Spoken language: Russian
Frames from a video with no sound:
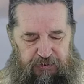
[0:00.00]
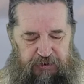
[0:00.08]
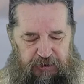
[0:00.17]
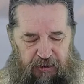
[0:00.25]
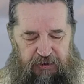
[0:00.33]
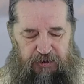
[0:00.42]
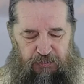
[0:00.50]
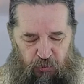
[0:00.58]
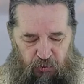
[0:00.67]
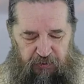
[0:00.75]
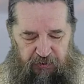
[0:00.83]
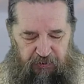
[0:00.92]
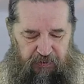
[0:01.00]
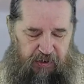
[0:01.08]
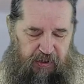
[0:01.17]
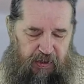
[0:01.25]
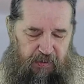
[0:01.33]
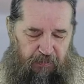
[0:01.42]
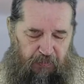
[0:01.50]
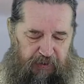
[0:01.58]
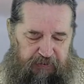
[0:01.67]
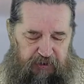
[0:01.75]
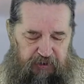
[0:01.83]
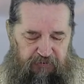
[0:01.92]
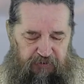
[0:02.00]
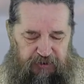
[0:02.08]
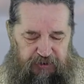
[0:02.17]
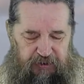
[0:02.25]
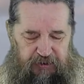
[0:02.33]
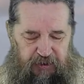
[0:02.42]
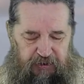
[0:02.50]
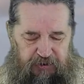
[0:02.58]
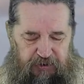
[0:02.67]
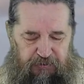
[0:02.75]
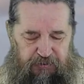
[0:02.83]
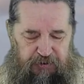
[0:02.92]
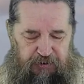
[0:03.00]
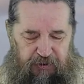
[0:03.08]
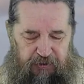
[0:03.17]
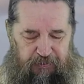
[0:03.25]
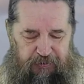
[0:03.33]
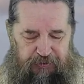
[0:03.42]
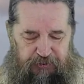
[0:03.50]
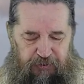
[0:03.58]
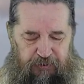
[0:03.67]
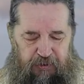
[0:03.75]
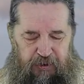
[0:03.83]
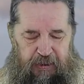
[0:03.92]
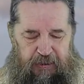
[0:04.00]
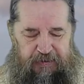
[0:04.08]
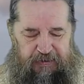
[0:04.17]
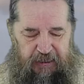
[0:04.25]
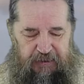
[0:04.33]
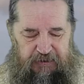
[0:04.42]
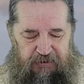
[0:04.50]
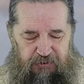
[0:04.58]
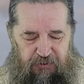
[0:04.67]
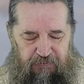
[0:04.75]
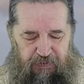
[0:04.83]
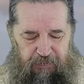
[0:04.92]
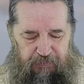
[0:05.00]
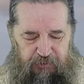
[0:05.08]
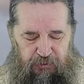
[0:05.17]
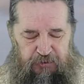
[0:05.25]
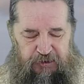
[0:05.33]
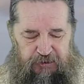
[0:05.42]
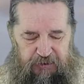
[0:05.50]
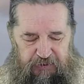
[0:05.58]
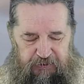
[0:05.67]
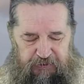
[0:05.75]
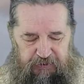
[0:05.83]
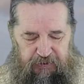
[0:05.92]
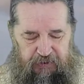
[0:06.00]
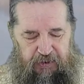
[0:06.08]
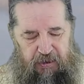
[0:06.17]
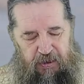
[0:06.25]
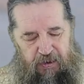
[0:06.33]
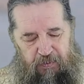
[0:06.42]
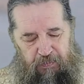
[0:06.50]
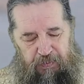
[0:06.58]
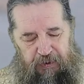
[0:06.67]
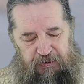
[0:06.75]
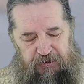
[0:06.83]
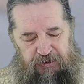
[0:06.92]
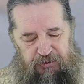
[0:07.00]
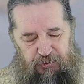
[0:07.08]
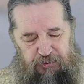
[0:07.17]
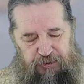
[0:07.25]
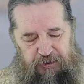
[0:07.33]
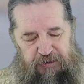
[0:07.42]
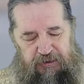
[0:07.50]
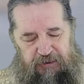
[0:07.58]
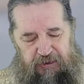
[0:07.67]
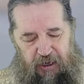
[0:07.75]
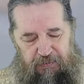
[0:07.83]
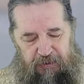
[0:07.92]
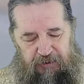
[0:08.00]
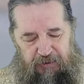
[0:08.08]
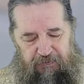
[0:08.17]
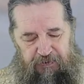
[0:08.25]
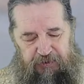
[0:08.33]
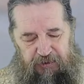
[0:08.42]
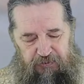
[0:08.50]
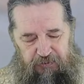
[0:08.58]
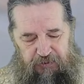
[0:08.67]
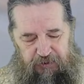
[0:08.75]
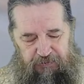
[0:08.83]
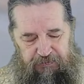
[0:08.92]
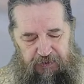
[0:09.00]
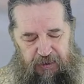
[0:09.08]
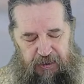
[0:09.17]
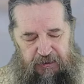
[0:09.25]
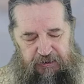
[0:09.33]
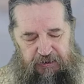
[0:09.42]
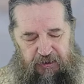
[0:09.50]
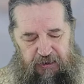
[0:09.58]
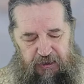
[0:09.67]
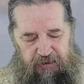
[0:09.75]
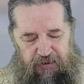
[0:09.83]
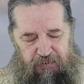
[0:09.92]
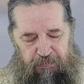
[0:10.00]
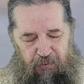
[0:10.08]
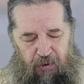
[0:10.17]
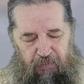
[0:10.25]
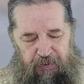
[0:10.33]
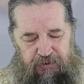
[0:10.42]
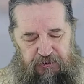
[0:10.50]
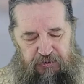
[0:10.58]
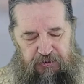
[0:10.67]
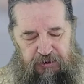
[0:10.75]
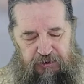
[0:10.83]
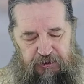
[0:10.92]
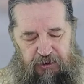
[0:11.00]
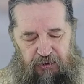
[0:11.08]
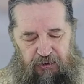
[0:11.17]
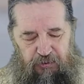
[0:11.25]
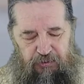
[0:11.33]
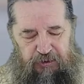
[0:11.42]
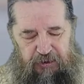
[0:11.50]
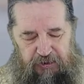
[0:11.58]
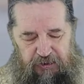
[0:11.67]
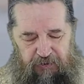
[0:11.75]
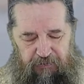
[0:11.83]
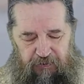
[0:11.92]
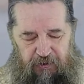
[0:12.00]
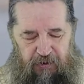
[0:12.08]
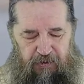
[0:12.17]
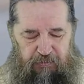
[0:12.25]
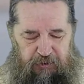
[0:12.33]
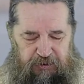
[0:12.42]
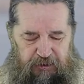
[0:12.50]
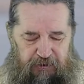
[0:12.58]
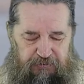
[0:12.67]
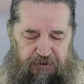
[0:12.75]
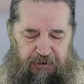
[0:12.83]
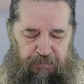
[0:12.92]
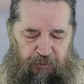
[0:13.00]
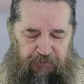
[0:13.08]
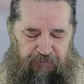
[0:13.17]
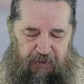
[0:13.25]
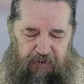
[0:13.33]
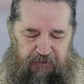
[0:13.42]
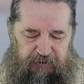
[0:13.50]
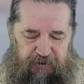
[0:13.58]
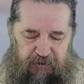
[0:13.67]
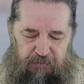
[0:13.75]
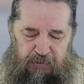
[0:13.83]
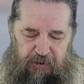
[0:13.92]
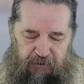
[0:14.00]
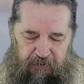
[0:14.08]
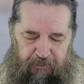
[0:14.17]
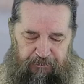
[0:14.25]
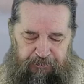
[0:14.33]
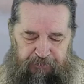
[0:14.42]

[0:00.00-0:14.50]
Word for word: час мой. Матери его сказала служителям, что скажет он вам, то сделайте. Было же тут шесть каменных водоносов, стоящих по обычаю чищения иудейского, вмещавших по две или три меры.